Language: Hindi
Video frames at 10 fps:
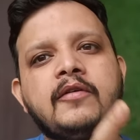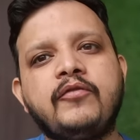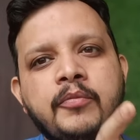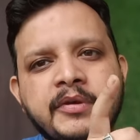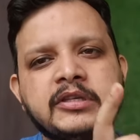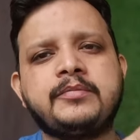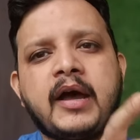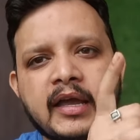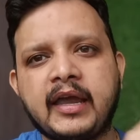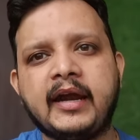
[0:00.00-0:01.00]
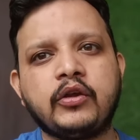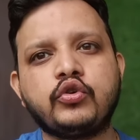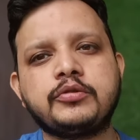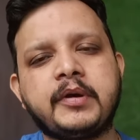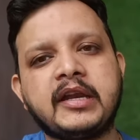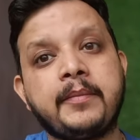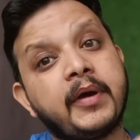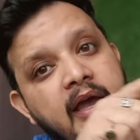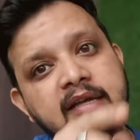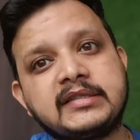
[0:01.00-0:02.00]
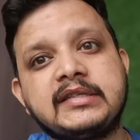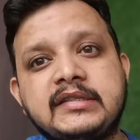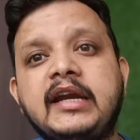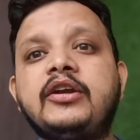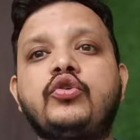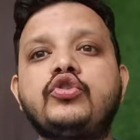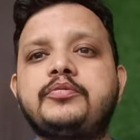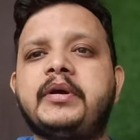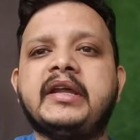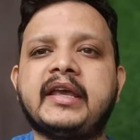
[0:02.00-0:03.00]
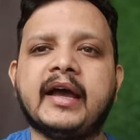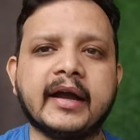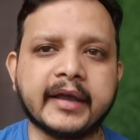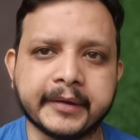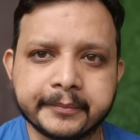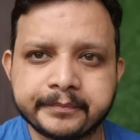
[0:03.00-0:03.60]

वो मिसबा के हेड कोच बनने पर असिस्टेंट कोच बन के आ गए